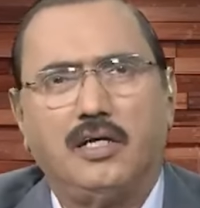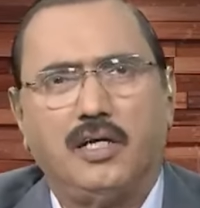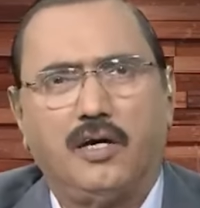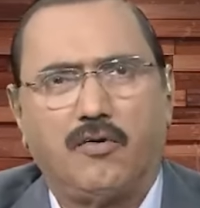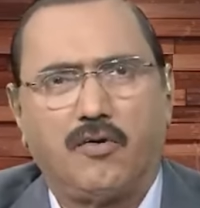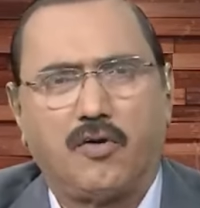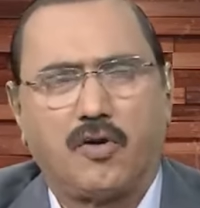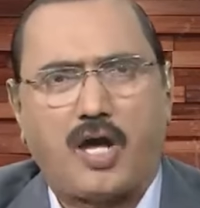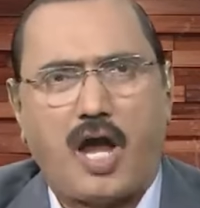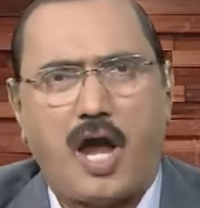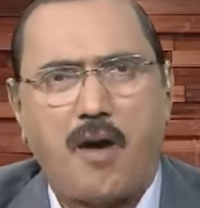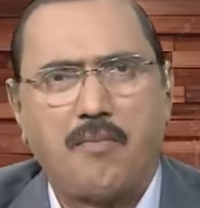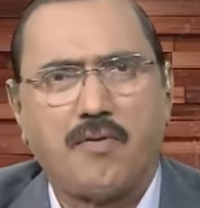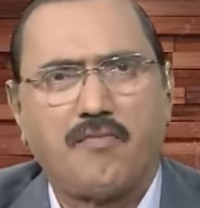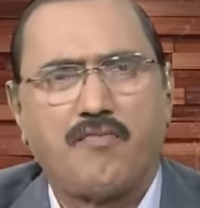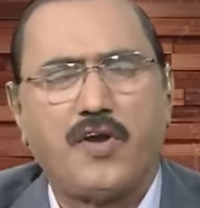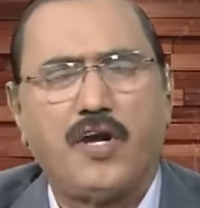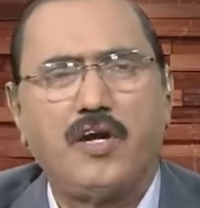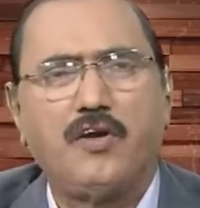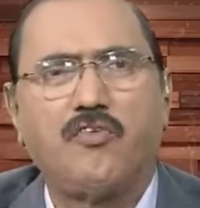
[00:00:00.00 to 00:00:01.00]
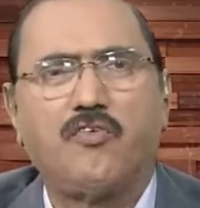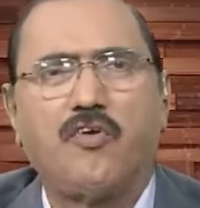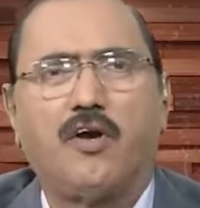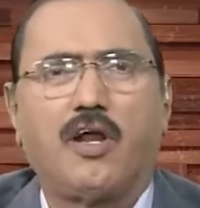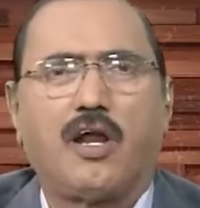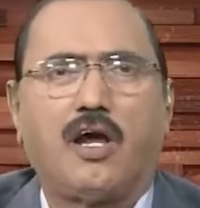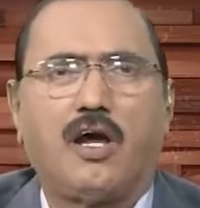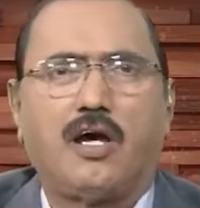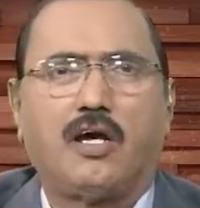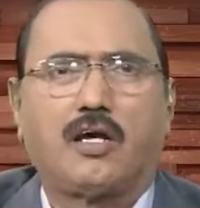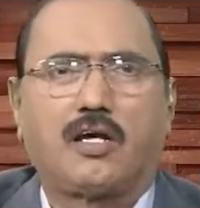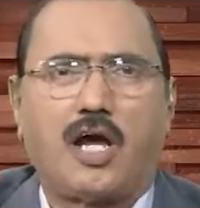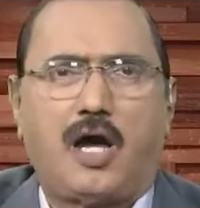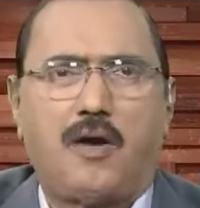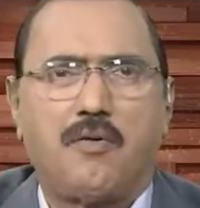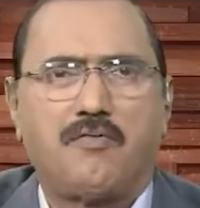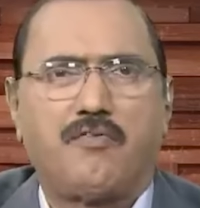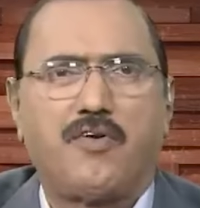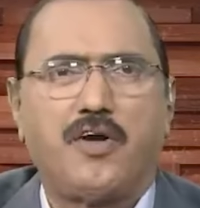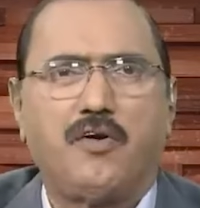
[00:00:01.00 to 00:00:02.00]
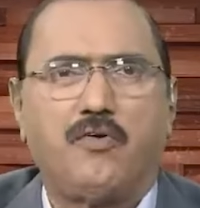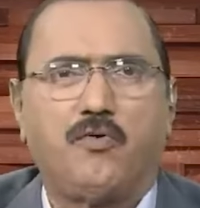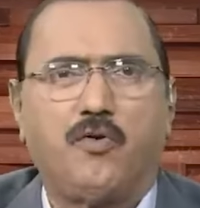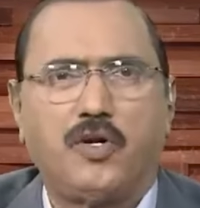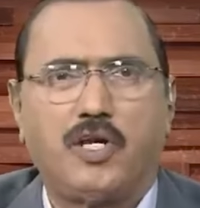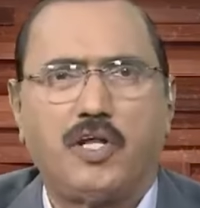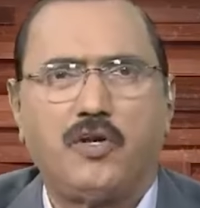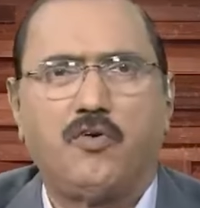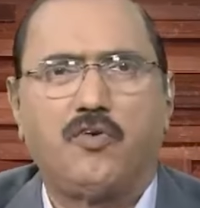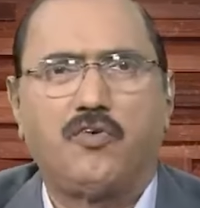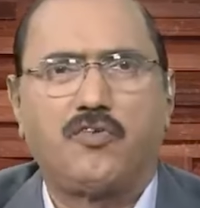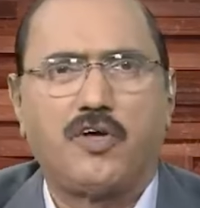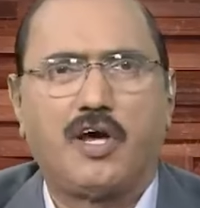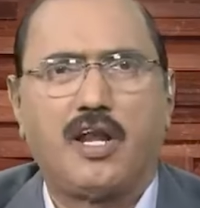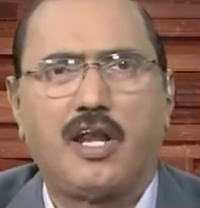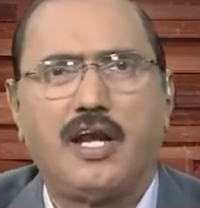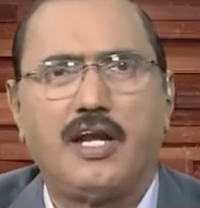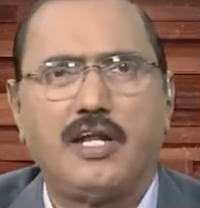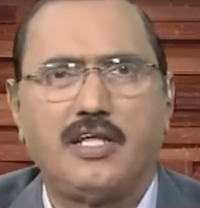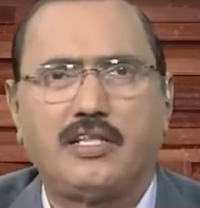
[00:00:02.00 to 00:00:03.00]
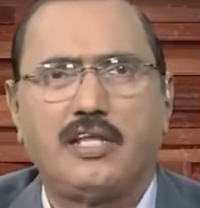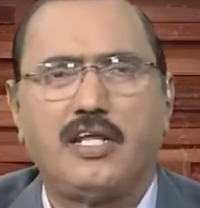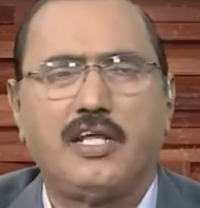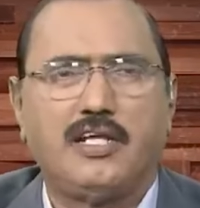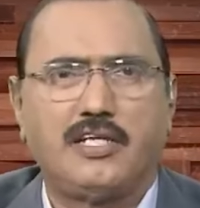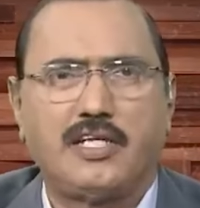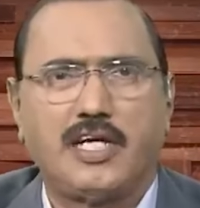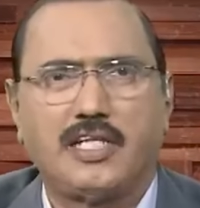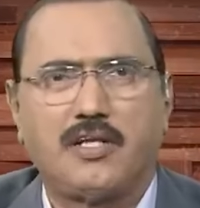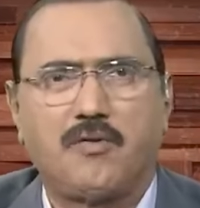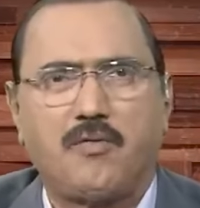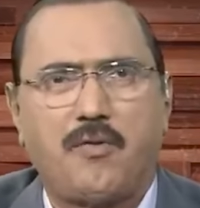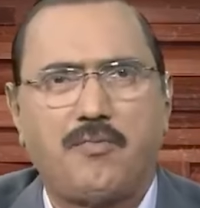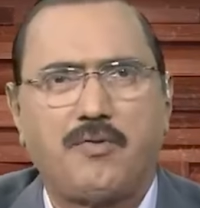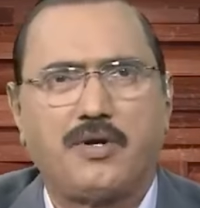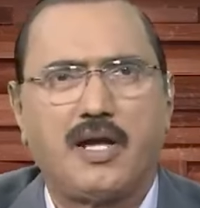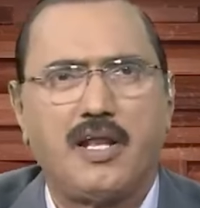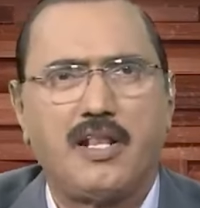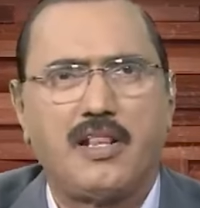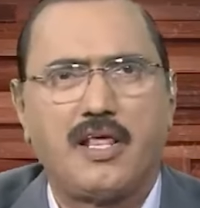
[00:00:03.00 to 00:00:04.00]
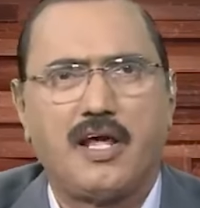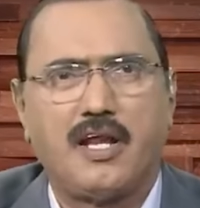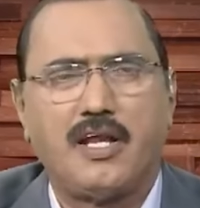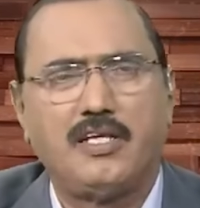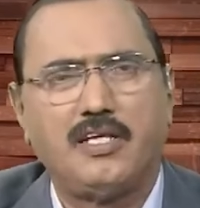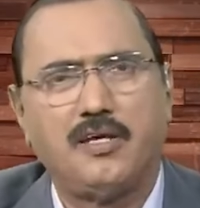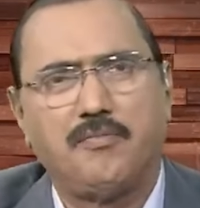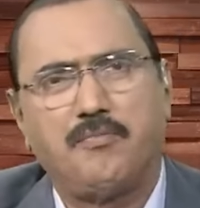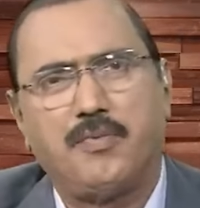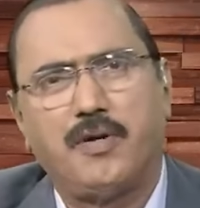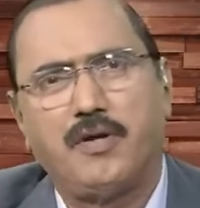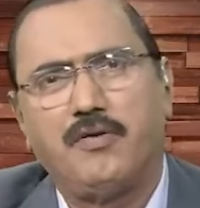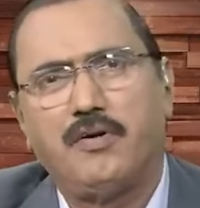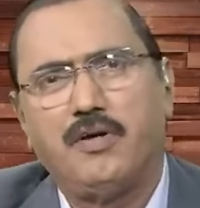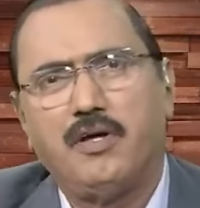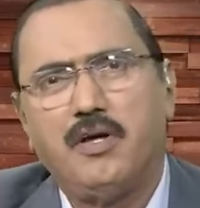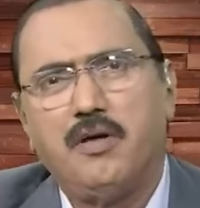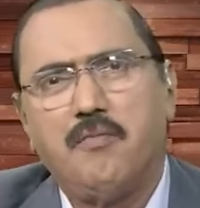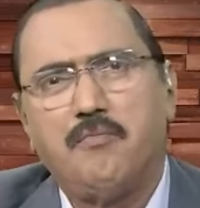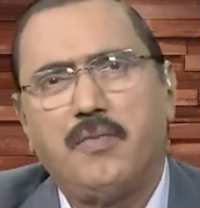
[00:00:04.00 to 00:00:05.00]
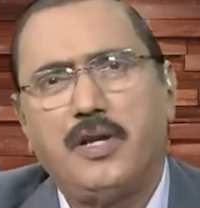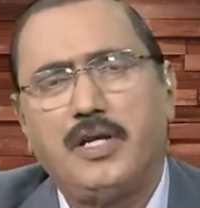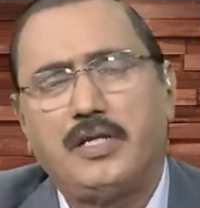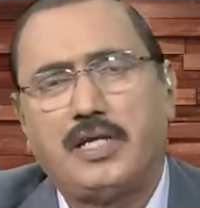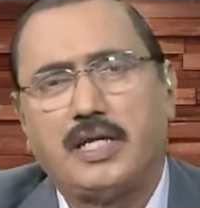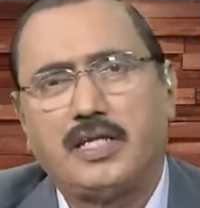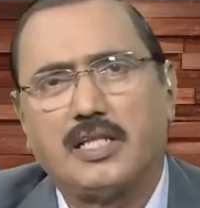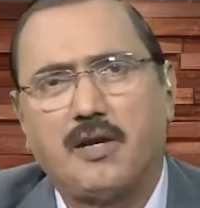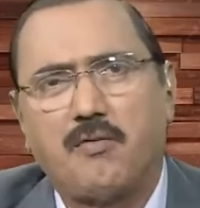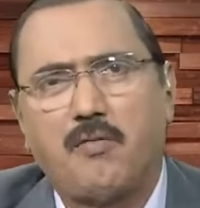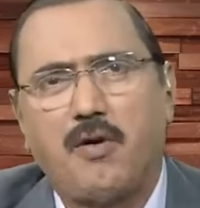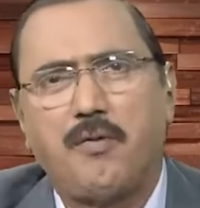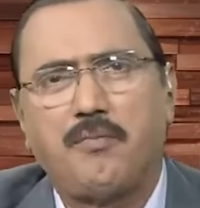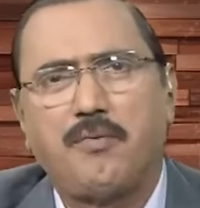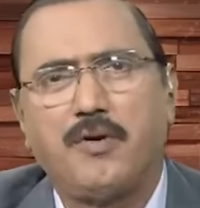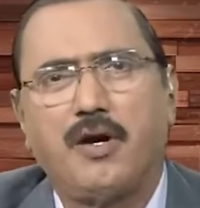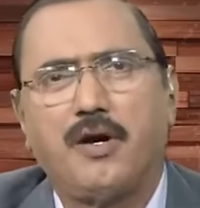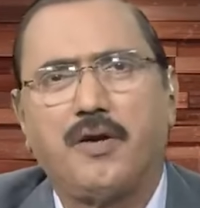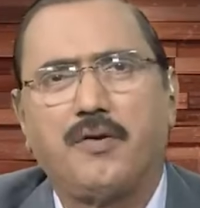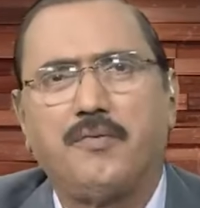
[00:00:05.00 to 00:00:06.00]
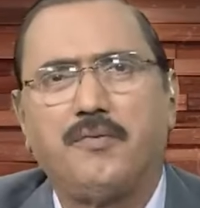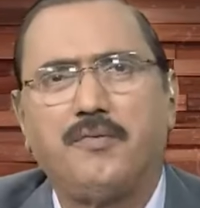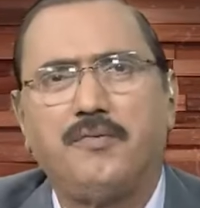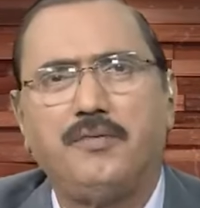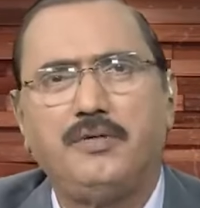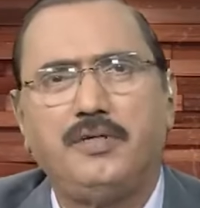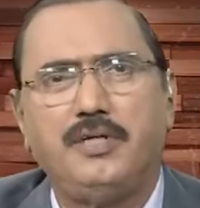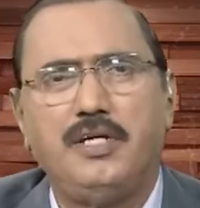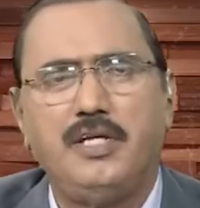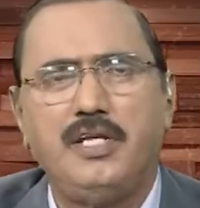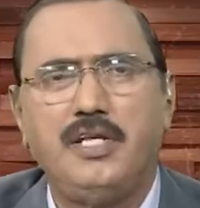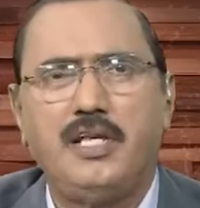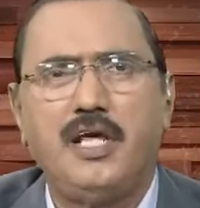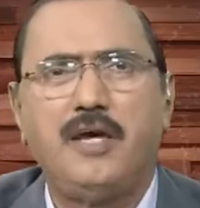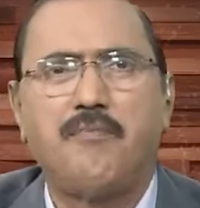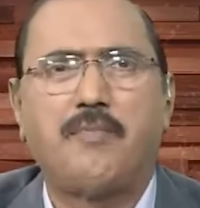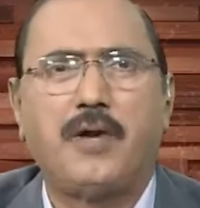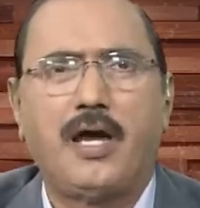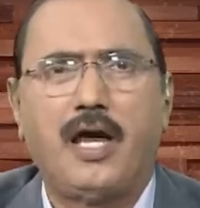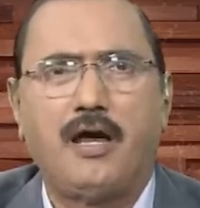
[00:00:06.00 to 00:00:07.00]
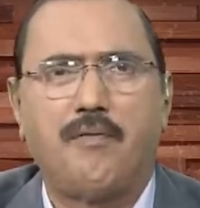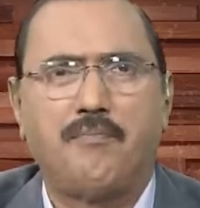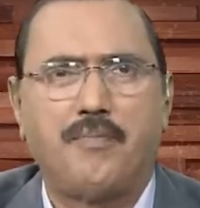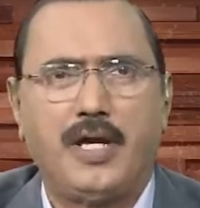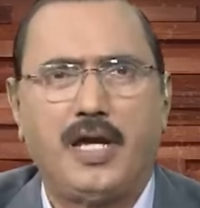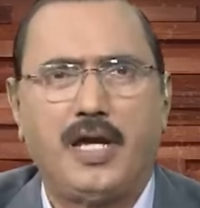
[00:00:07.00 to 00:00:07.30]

ఎవరో కామన్ ఫ్రెండ్ ద్వారా కామన్ ఫ్రెండ్ ఒకటి రెండు సార్లు అడిగితే నేను చంద్రబాబుని కలిశానని చెప్పాడు మరి చంద్రబాబు గారు ఈయనే బెహా